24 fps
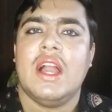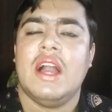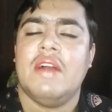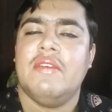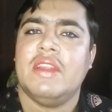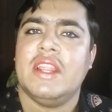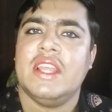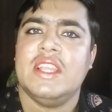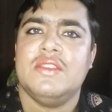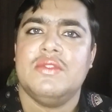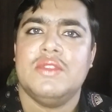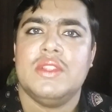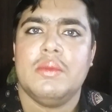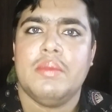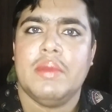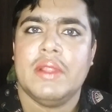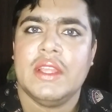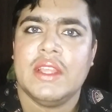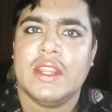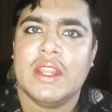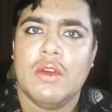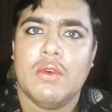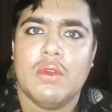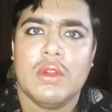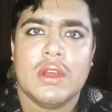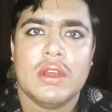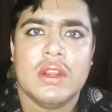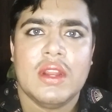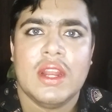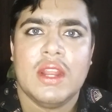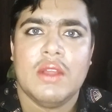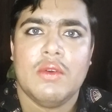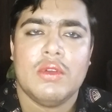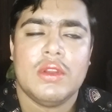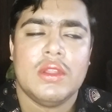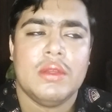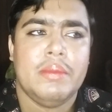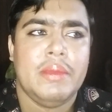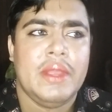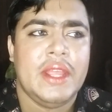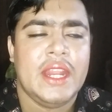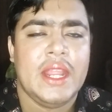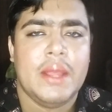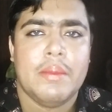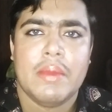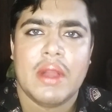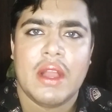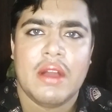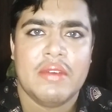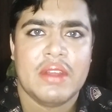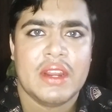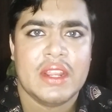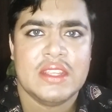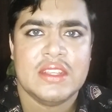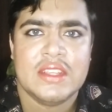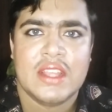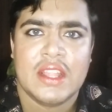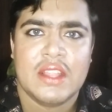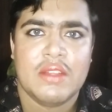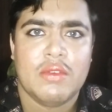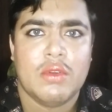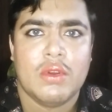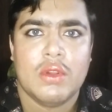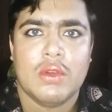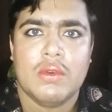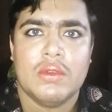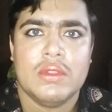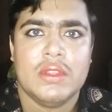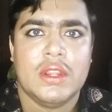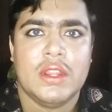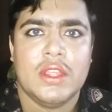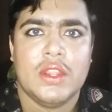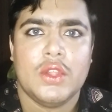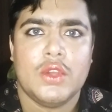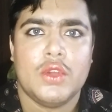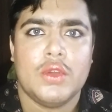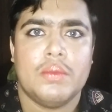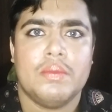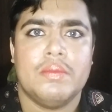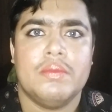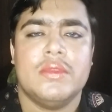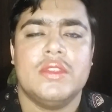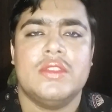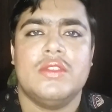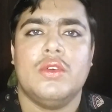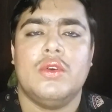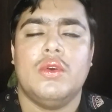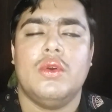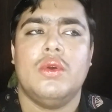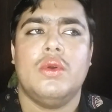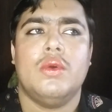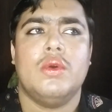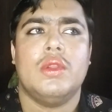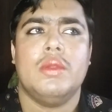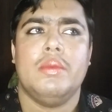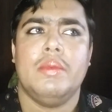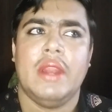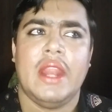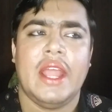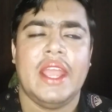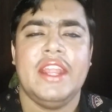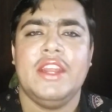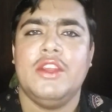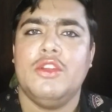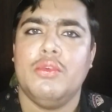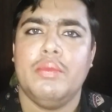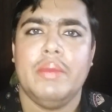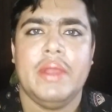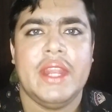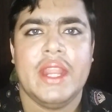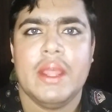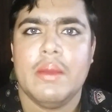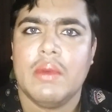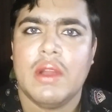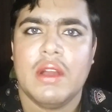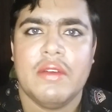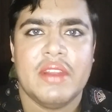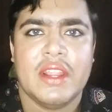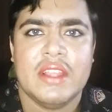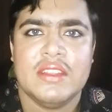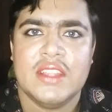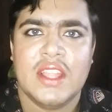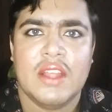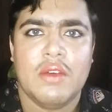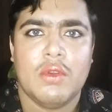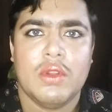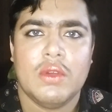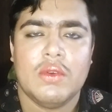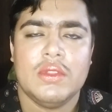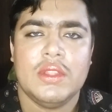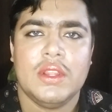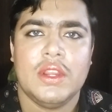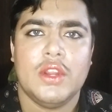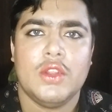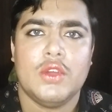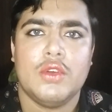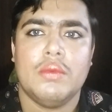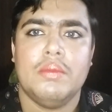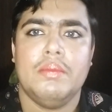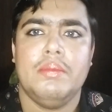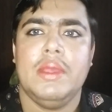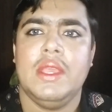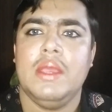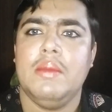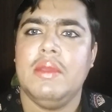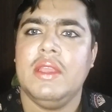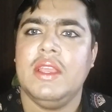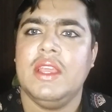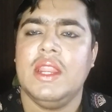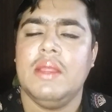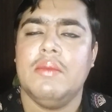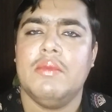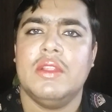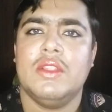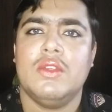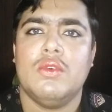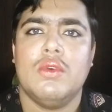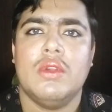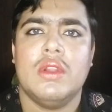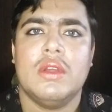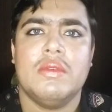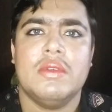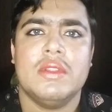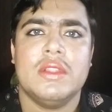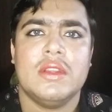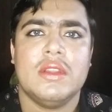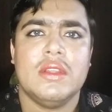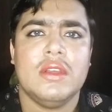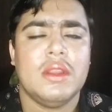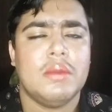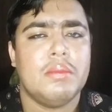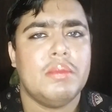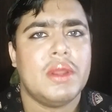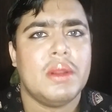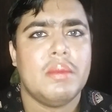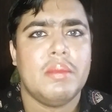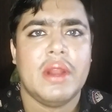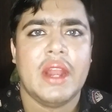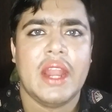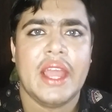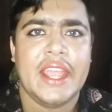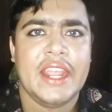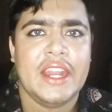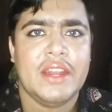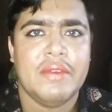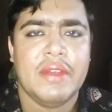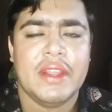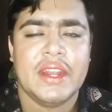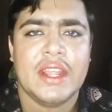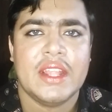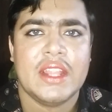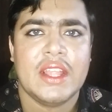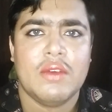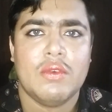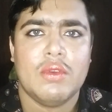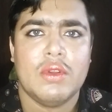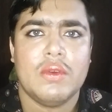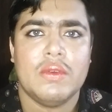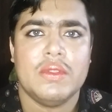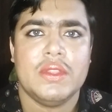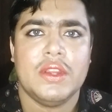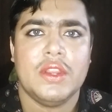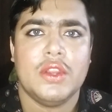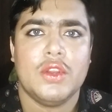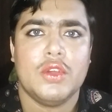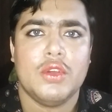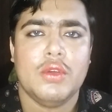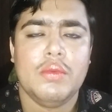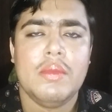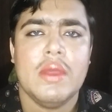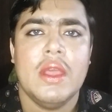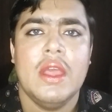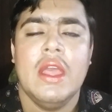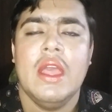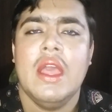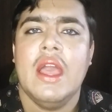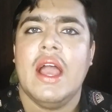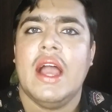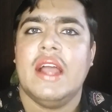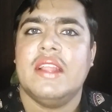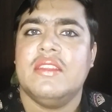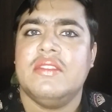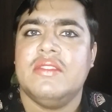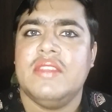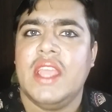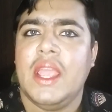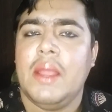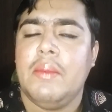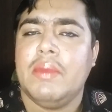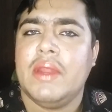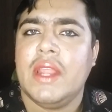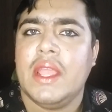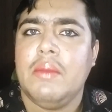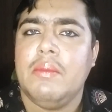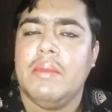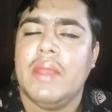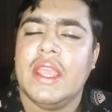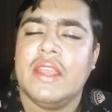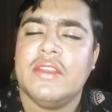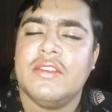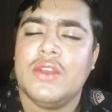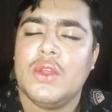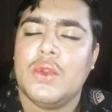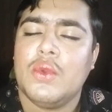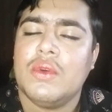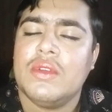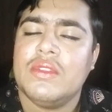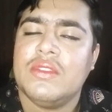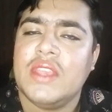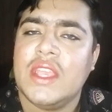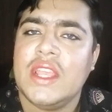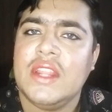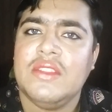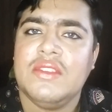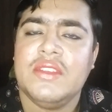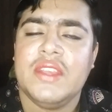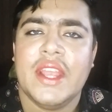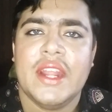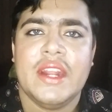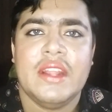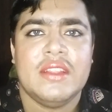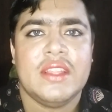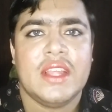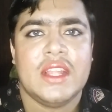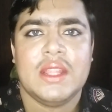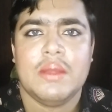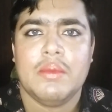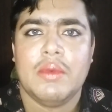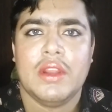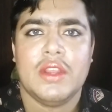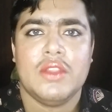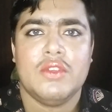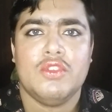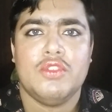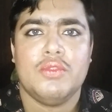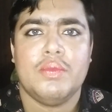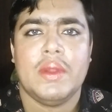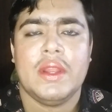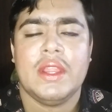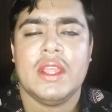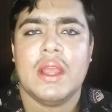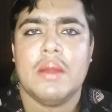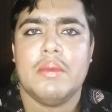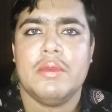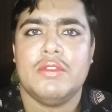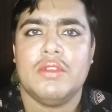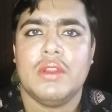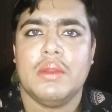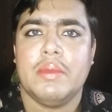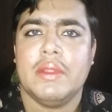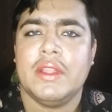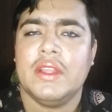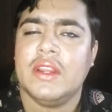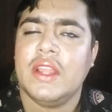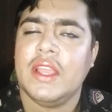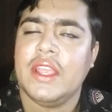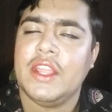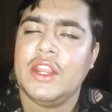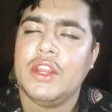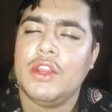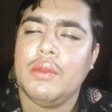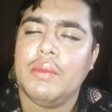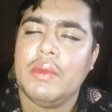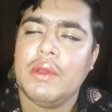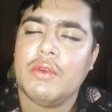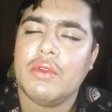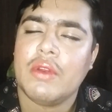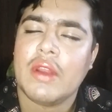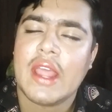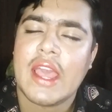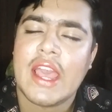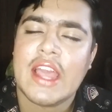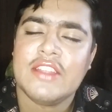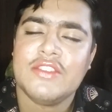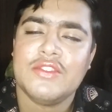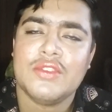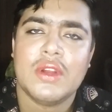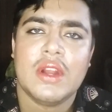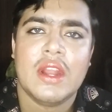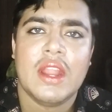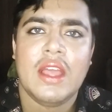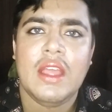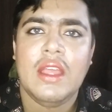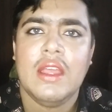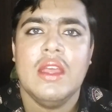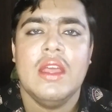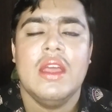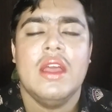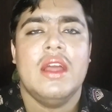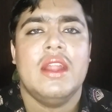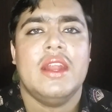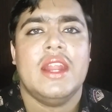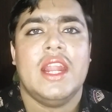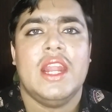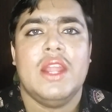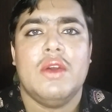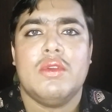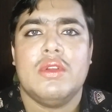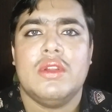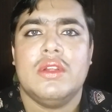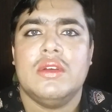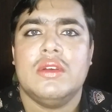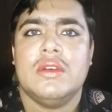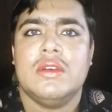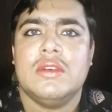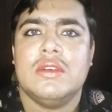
கவரேஜ் வந்து பார்த்திங்கன்னா உங்களுக்கு நல்ல ஒரு மீடியம் கவரேஜாக தான் உங்களுக்கு வந்துட்டு இருக்கும் ஸோ ஒரு லைட் டு மீடியம் கவரேஜ் தான் உங்களுக்கு வந்துட்டு இருக்கும் பிபி க்ரீம் வந்து உங்களுக்கு வந்துட்டு ரொம்ப ரொம்ப லைட் வெயிட்டாக தான் உங்களுக்கு வந்துட்டு இருக்கும் அட் த சேம் டைம் மேக் ஷியூர் உங்கள் ஸ்கின் ஷேடு அந்த மாதிரி யூஸ் பண்ணிங்க அப்படின்னு சொல்லி பார்த்தீங்கன்னா இன்னுமே ஒரு நேச்சுரலாக நல்ல ஒரு